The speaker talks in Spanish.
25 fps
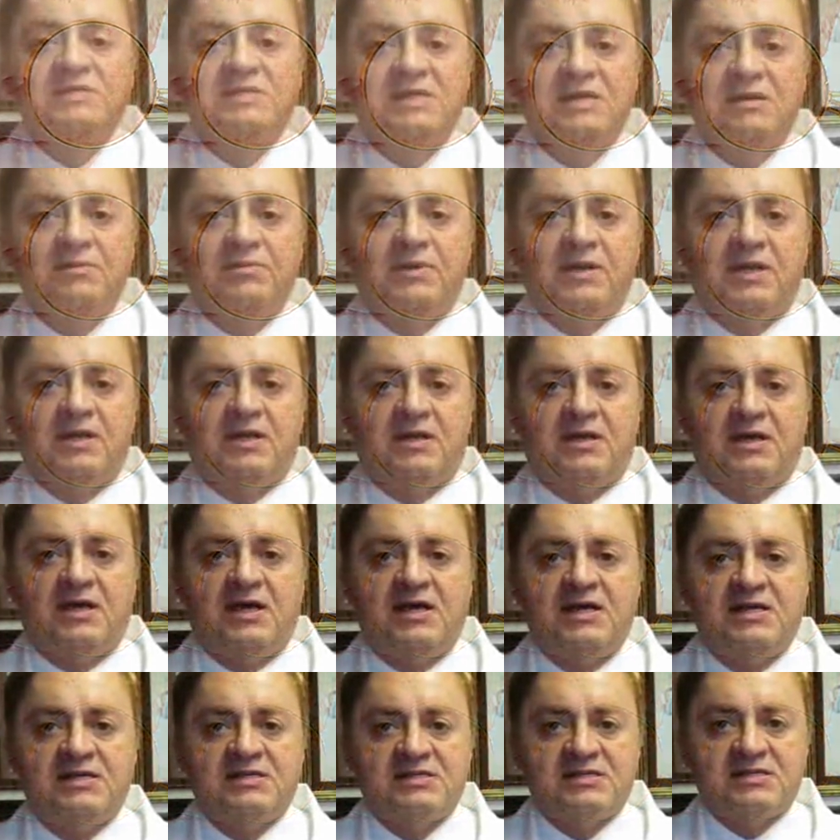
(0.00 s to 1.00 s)
visible,
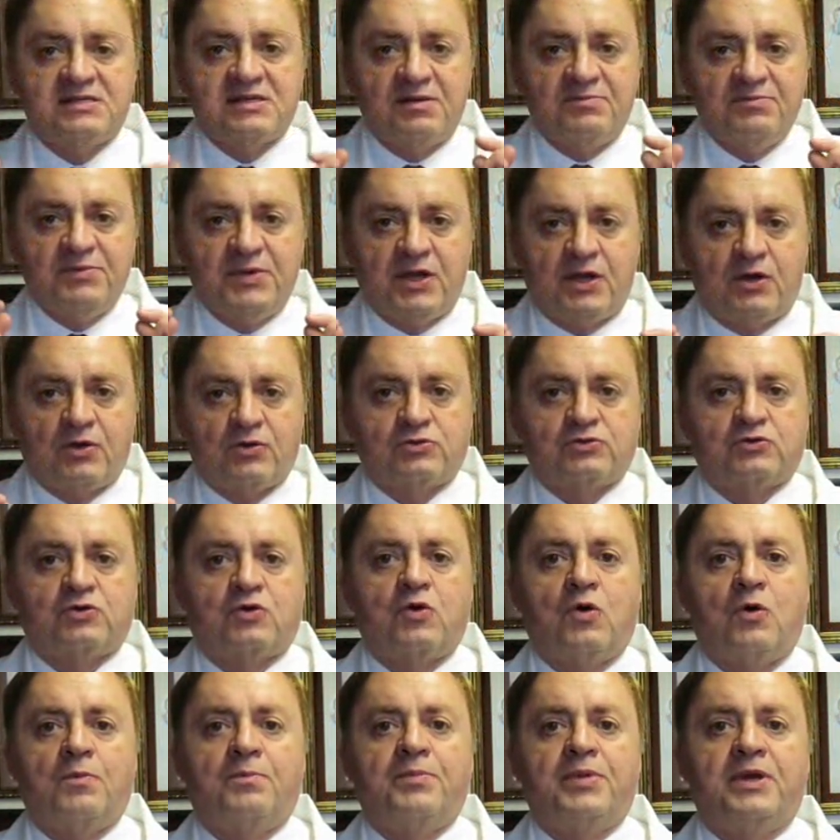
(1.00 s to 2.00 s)
es
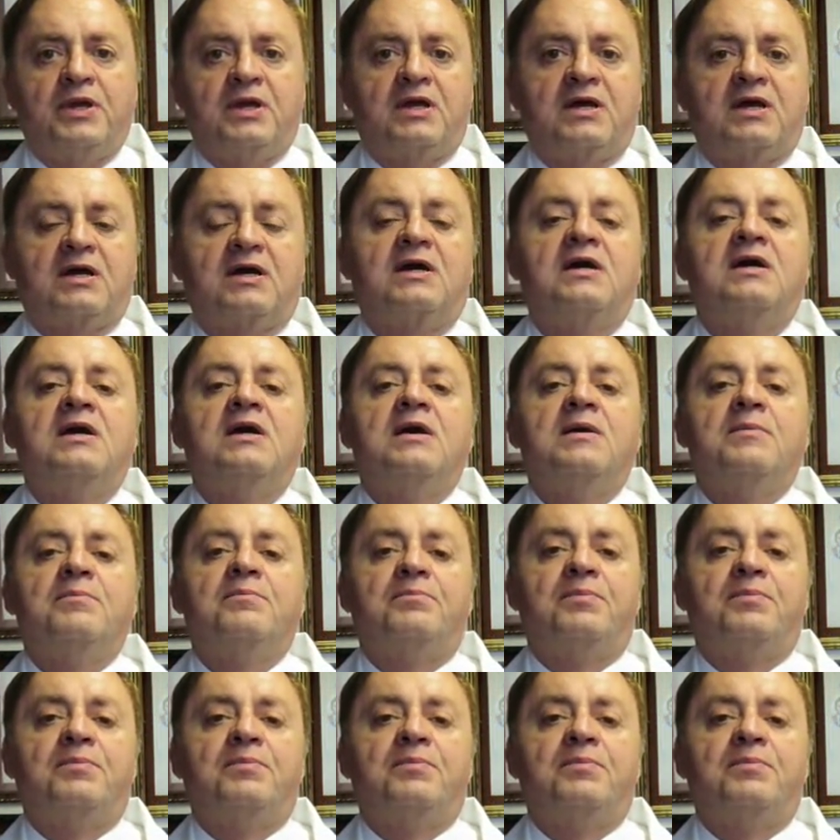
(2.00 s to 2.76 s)
microscópica,